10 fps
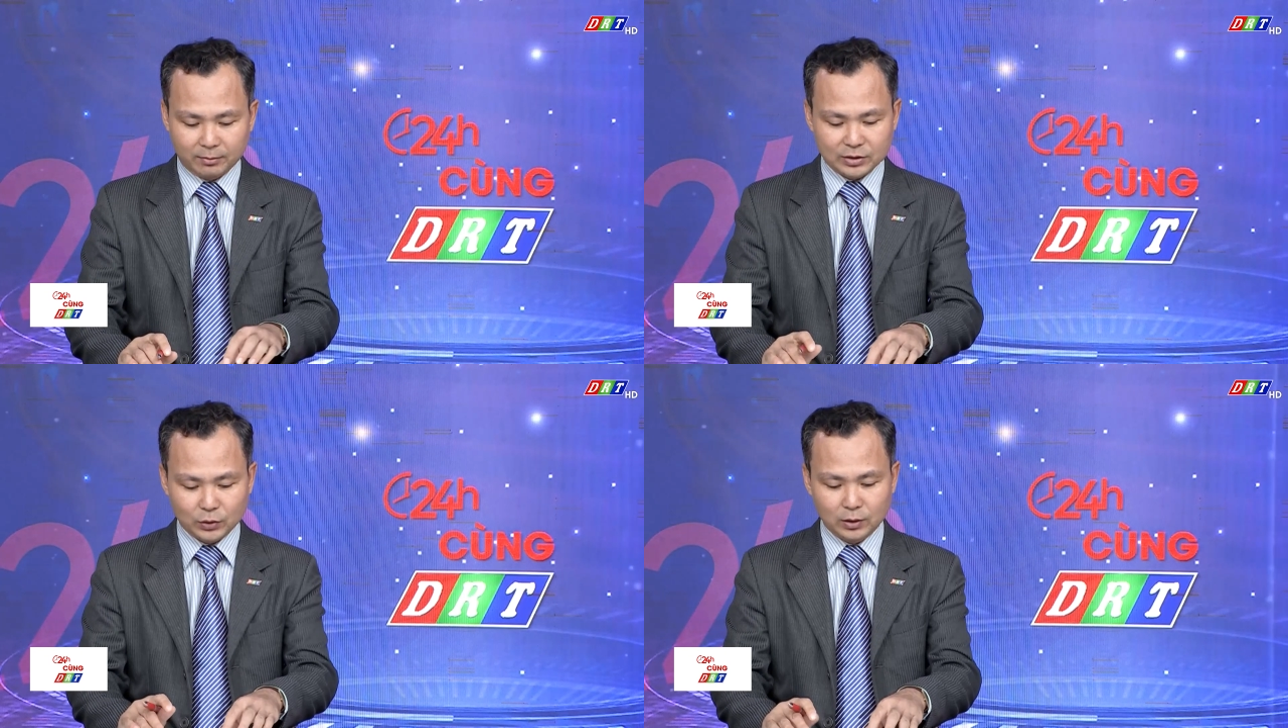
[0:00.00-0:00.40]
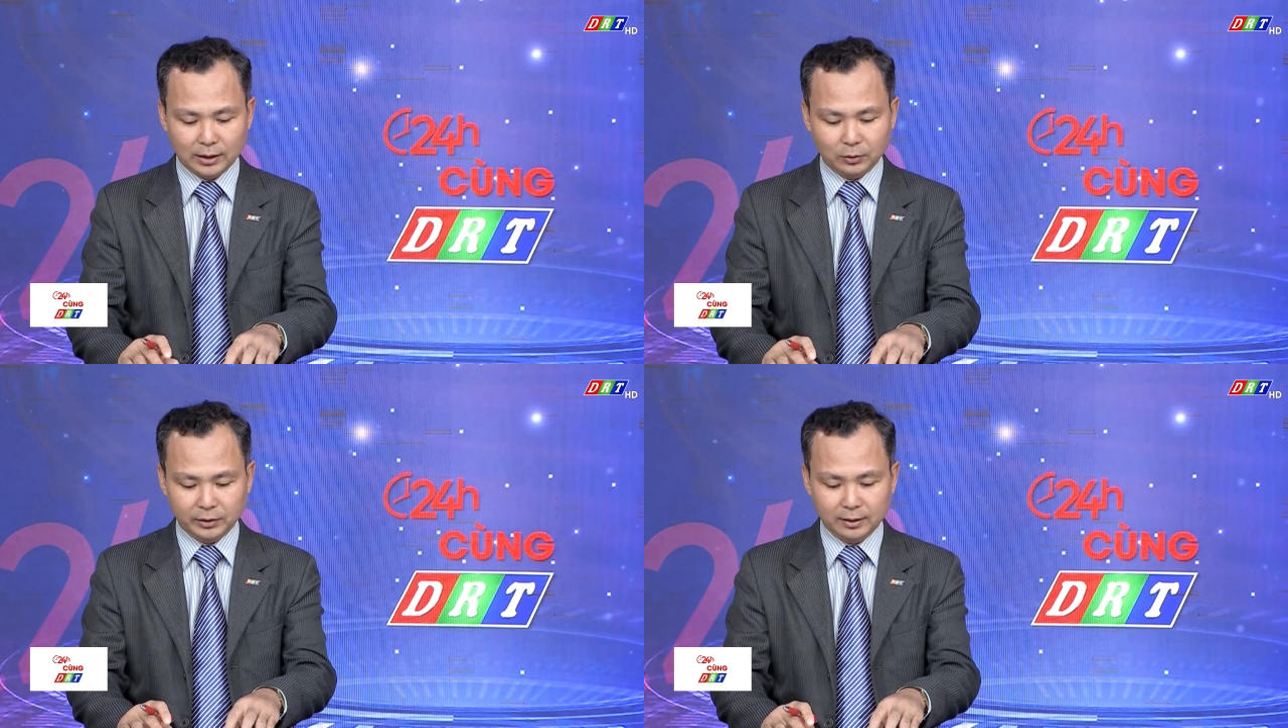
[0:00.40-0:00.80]
Mặc dù
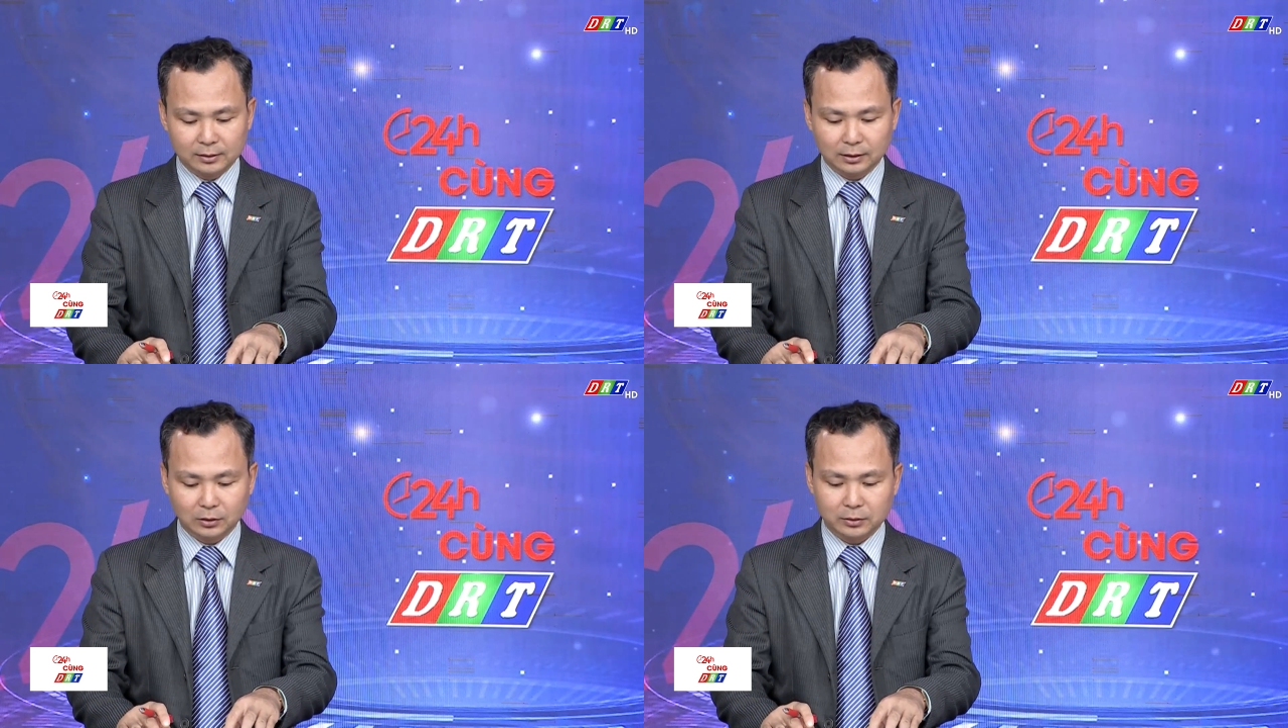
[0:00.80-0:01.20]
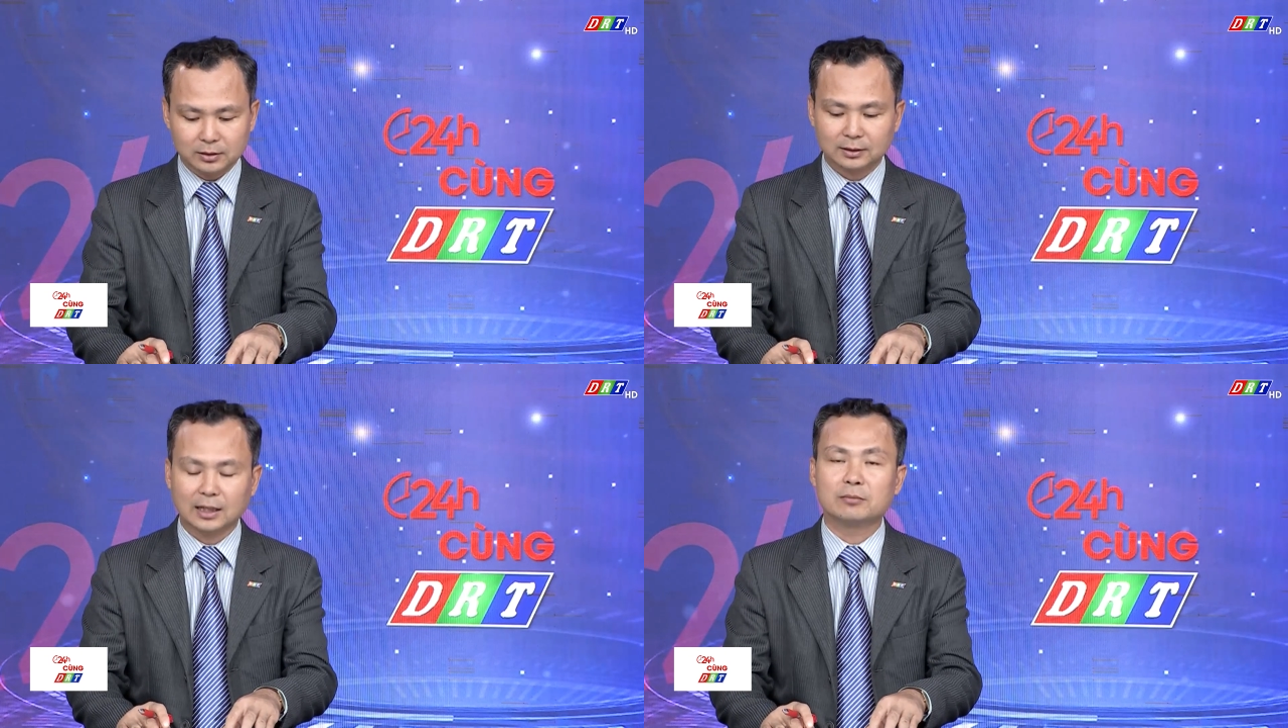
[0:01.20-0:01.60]
lần đầu tiên được tổ
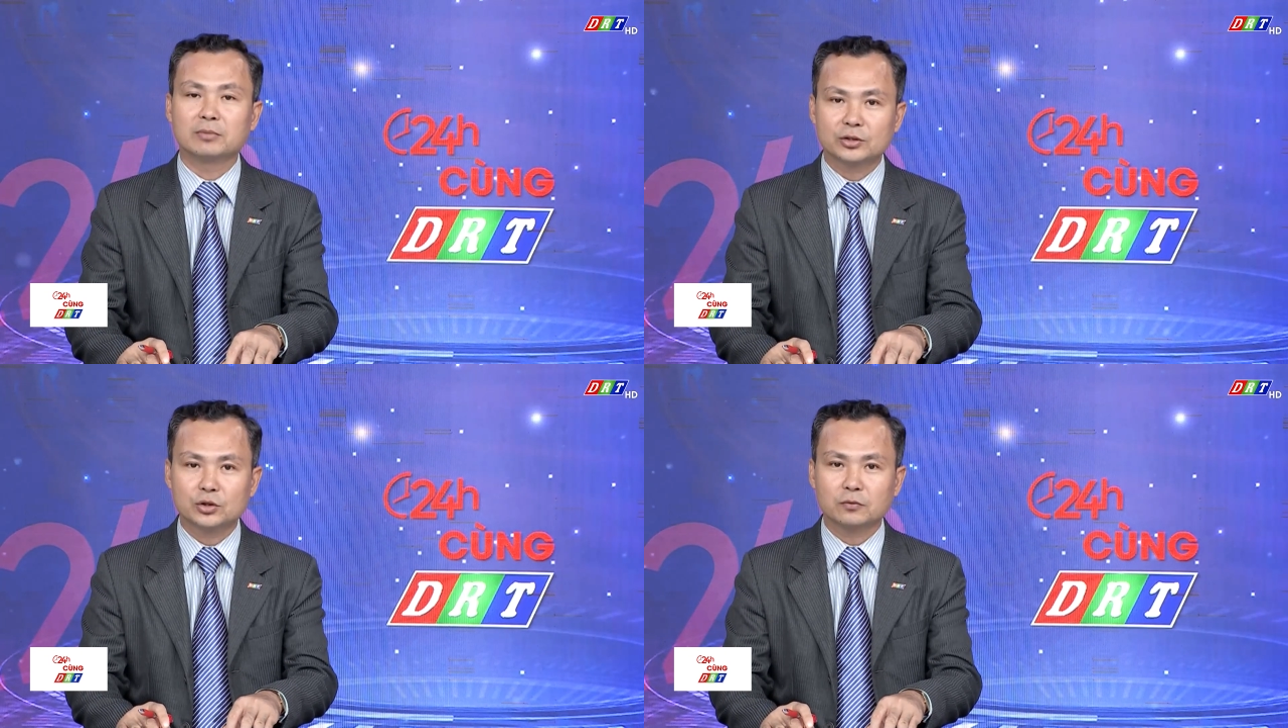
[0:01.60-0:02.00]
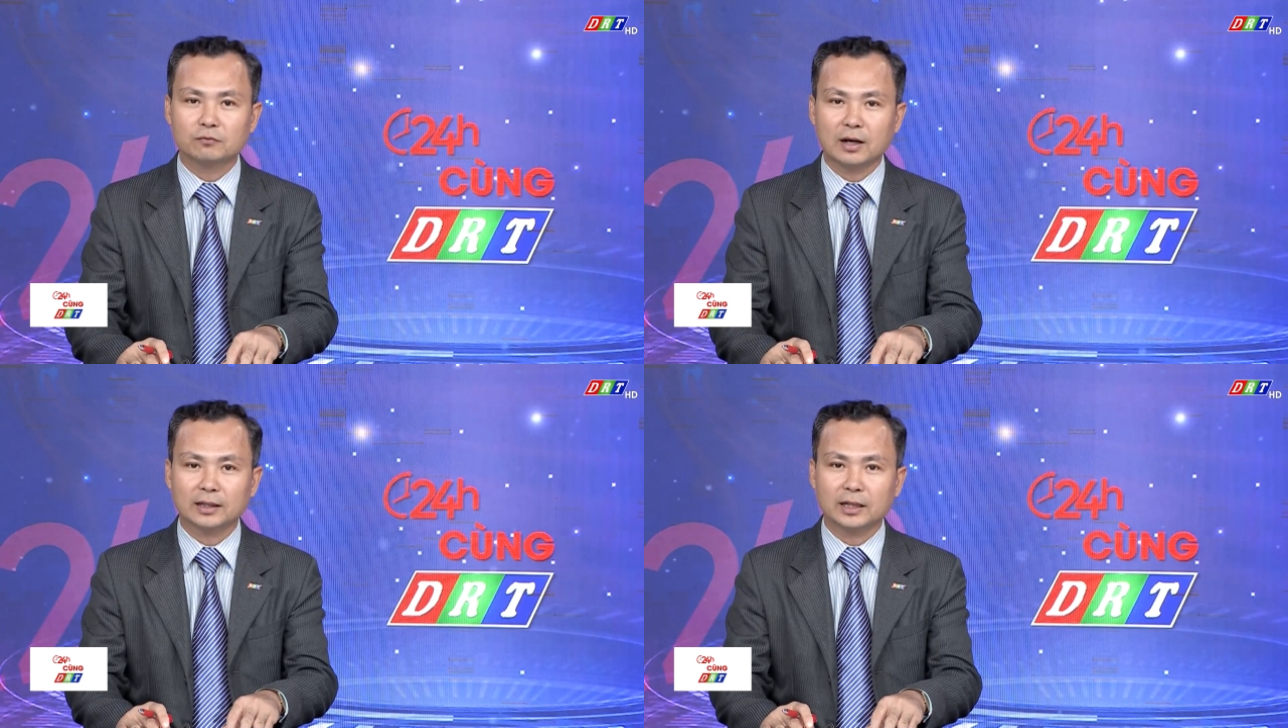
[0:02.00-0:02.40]
chức tại miền
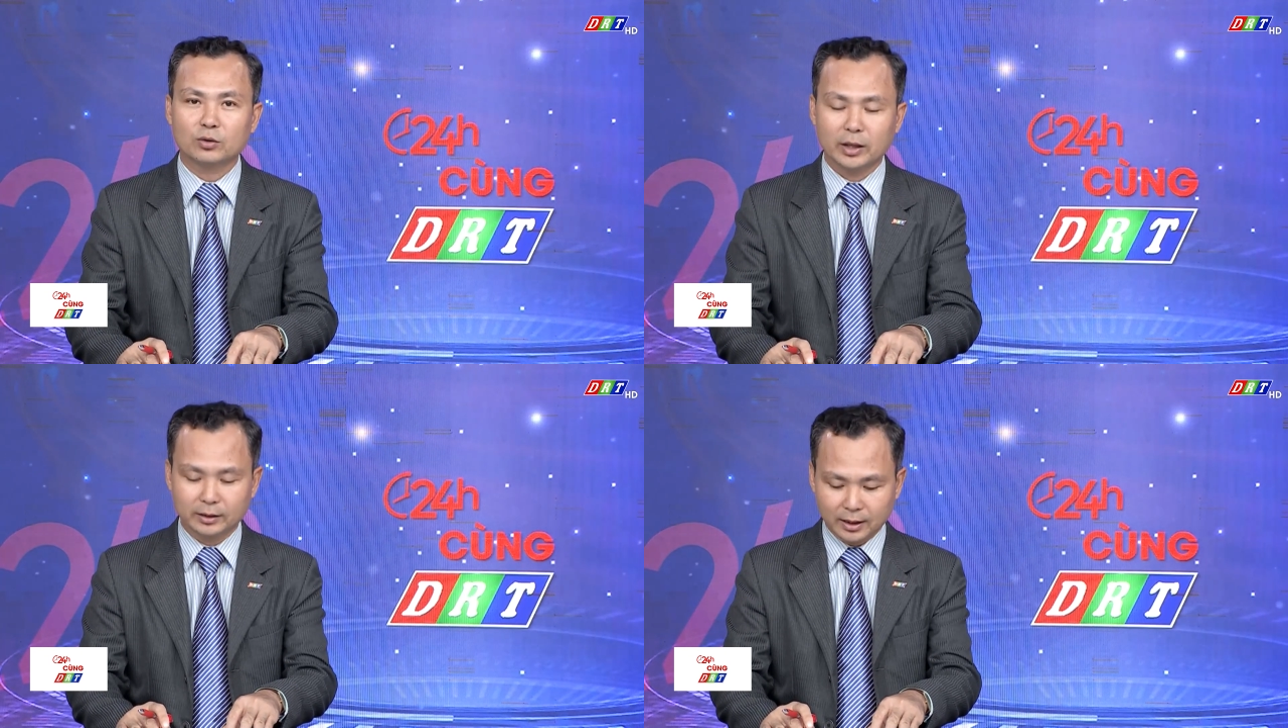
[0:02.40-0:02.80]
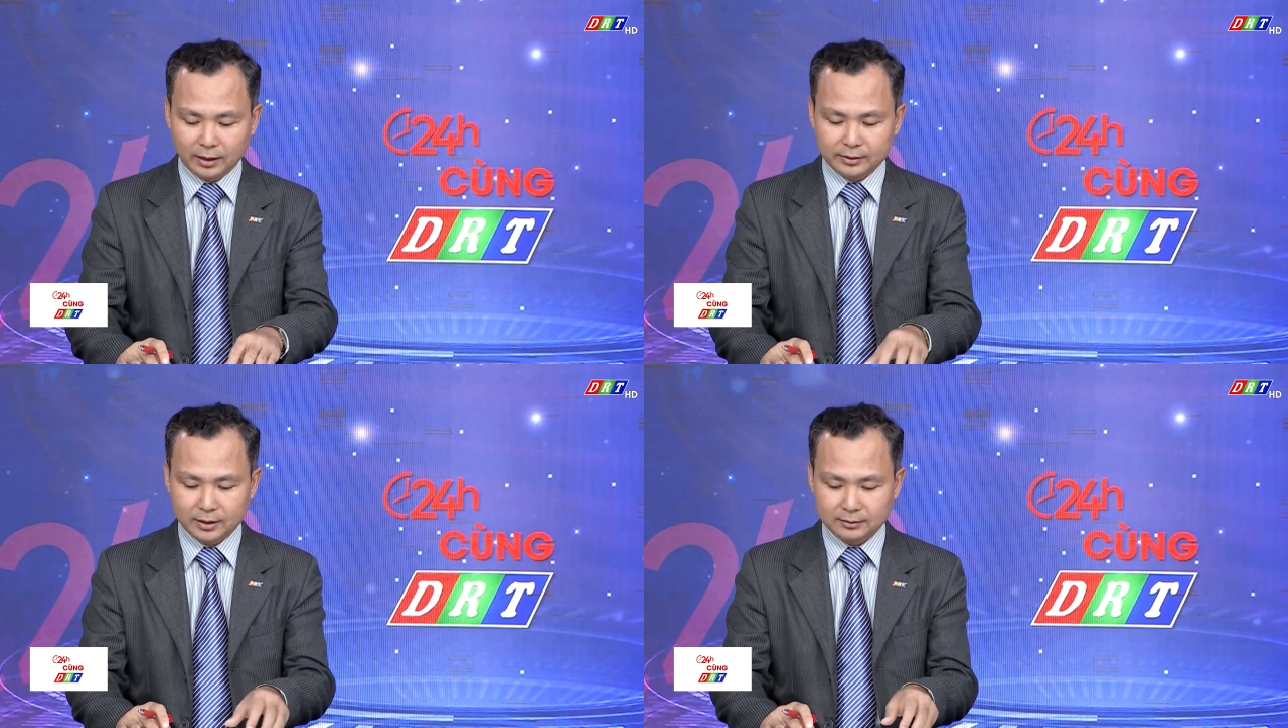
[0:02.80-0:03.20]
Trung và Tây Nguyên
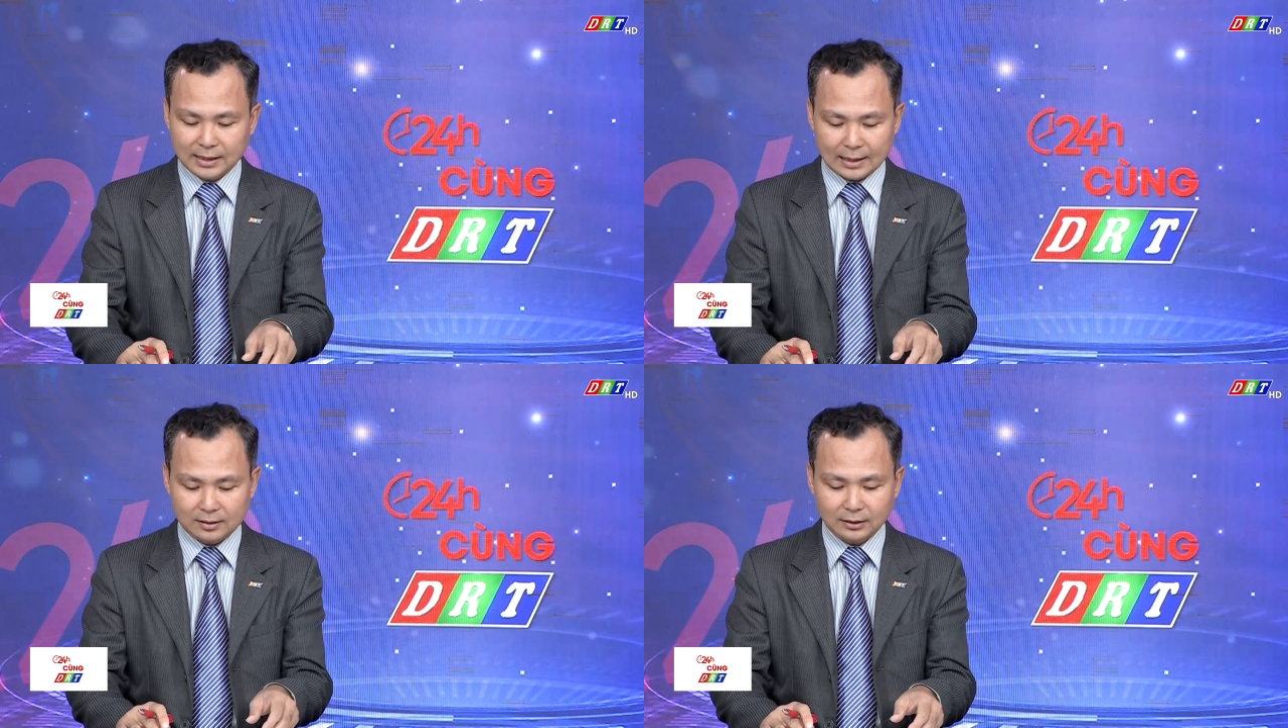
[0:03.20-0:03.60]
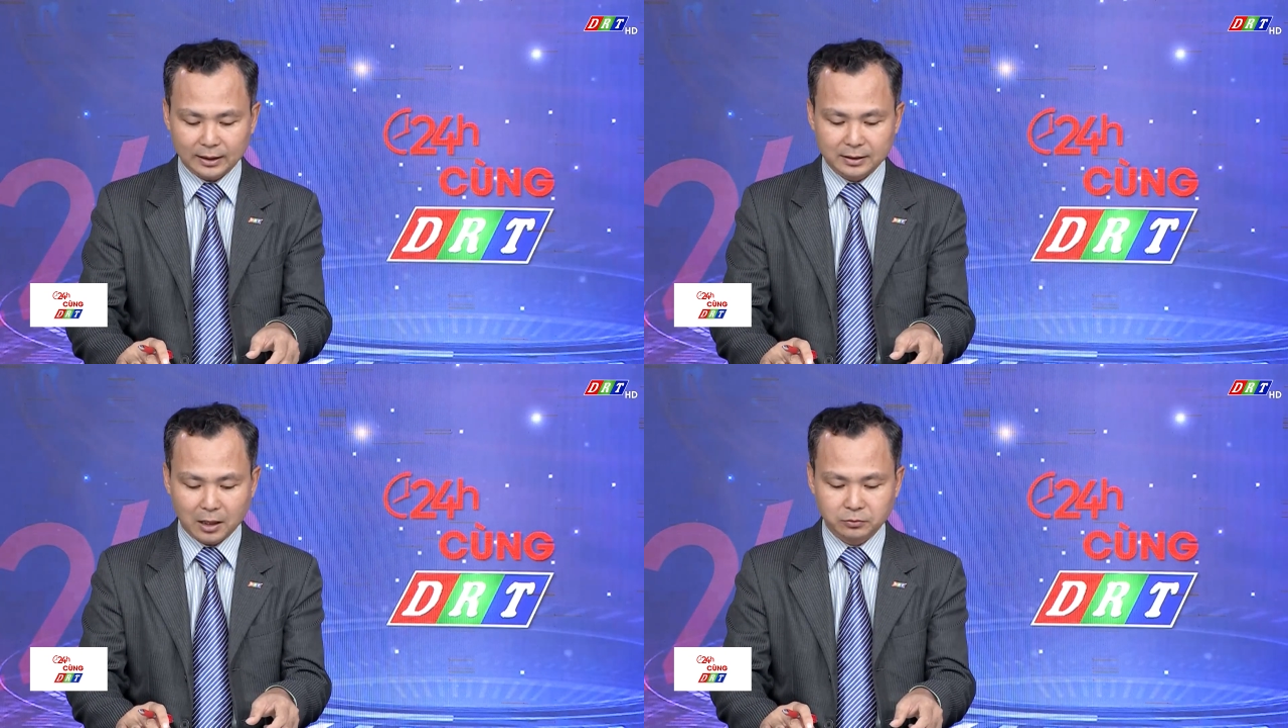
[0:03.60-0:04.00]
nhưng đã rất
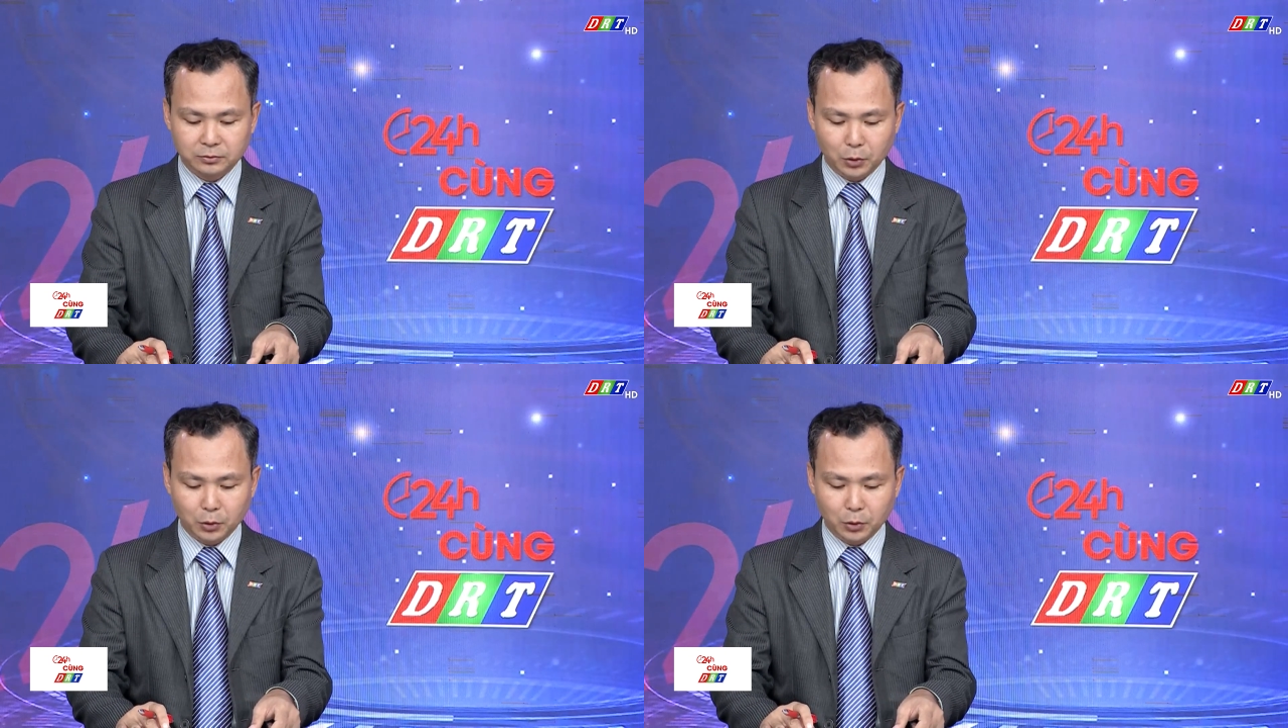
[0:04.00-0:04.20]
thành công,